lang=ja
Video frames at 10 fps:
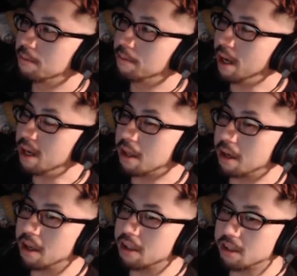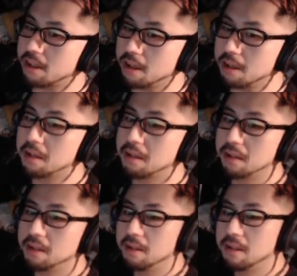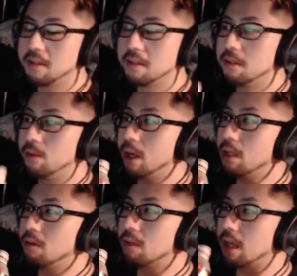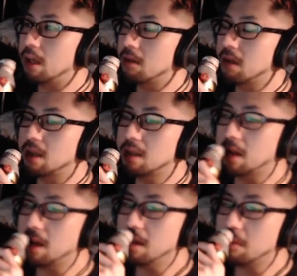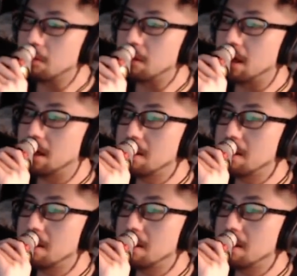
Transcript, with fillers: バレたら嫌じゃない？和道だとかなったら嫌だもんね。